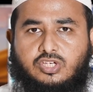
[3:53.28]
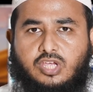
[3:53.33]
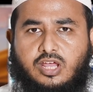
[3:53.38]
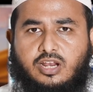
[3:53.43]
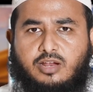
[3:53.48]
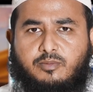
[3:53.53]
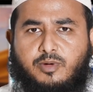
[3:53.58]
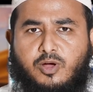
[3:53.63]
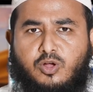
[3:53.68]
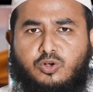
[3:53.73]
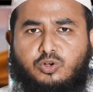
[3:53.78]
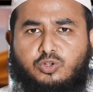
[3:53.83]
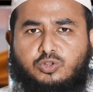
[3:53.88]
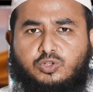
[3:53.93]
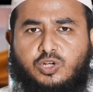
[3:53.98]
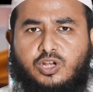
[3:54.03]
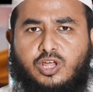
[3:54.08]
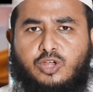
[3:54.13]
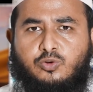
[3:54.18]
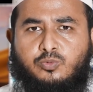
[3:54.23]
সাড়ে বাউন্ন
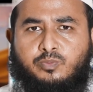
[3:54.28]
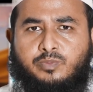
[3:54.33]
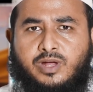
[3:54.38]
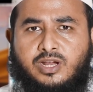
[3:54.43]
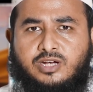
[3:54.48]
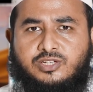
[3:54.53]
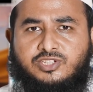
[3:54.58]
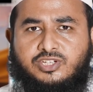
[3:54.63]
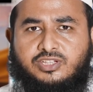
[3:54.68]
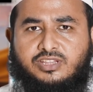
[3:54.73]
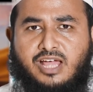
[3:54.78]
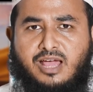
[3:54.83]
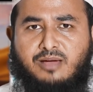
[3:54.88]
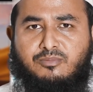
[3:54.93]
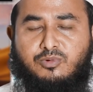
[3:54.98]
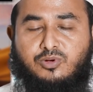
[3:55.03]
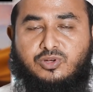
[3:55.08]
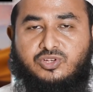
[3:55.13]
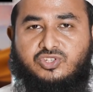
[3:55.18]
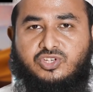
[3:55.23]
তলার উপার যে
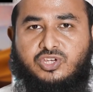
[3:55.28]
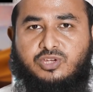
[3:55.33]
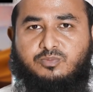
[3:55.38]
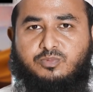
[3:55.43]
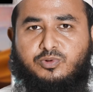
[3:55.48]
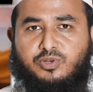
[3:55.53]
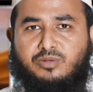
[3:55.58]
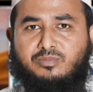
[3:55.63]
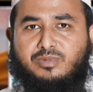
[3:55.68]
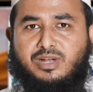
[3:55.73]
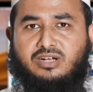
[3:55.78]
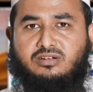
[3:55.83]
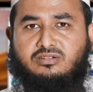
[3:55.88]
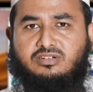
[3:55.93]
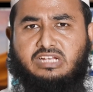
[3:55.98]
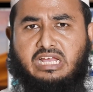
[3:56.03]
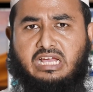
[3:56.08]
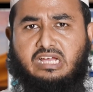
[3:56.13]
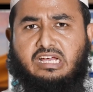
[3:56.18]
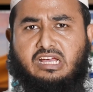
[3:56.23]
দাম হয় সেই পরিমাণ
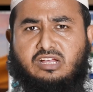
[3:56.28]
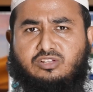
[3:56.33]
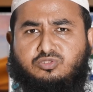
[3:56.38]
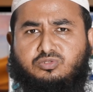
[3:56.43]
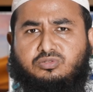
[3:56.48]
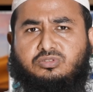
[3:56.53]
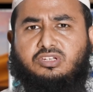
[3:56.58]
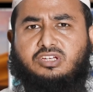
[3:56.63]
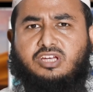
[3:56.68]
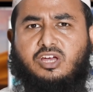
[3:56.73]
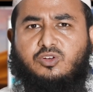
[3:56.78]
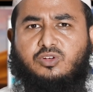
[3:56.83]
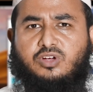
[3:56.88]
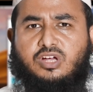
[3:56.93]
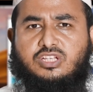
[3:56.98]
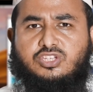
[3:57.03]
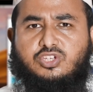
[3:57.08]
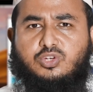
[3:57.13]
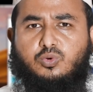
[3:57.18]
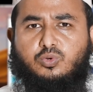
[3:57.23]
টাকা যদি কারো
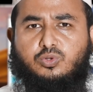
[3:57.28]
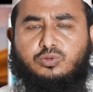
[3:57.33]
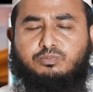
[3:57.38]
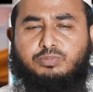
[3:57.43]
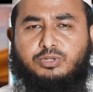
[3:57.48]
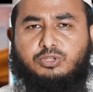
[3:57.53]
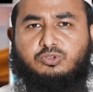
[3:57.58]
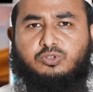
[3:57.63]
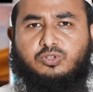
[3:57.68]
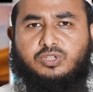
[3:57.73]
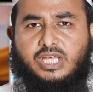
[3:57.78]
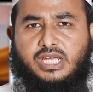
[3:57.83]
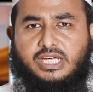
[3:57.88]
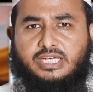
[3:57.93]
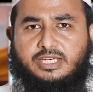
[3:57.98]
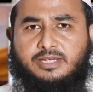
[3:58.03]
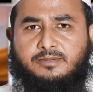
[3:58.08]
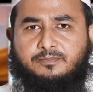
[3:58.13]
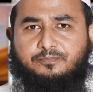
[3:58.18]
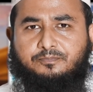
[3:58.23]
কাছে উদ্বৃত্ত
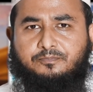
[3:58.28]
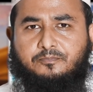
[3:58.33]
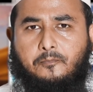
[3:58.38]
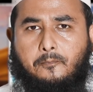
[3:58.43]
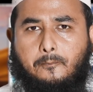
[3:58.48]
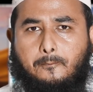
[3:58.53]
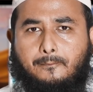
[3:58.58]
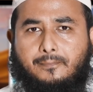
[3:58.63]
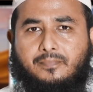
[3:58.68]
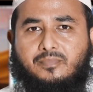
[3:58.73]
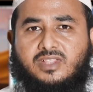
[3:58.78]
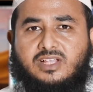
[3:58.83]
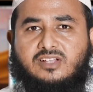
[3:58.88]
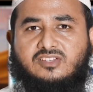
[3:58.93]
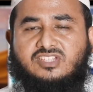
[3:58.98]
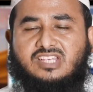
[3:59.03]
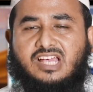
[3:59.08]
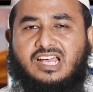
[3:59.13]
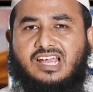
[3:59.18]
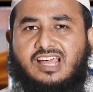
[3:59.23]
থাকে
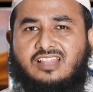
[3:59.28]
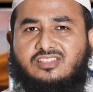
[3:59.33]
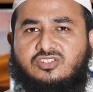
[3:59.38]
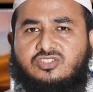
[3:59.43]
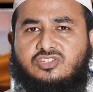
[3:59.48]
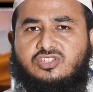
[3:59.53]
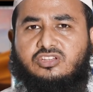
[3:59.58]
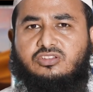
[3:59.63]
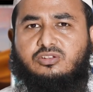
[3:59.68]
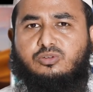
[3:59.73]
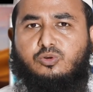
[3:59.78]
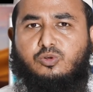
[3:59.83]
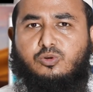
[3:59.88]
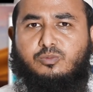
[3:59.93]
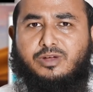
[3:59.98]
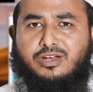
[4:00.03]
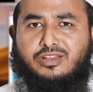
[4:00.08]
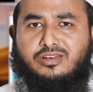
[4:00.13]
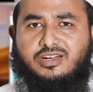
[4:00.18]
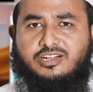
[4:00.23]
জাকাতের সাথে
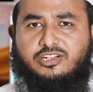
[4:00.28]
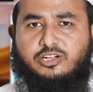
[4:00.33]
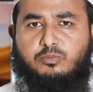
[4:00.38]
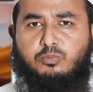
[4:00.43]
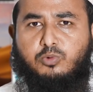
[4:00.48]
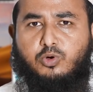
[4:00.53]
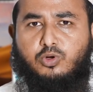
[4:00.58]
কুরবানির একটা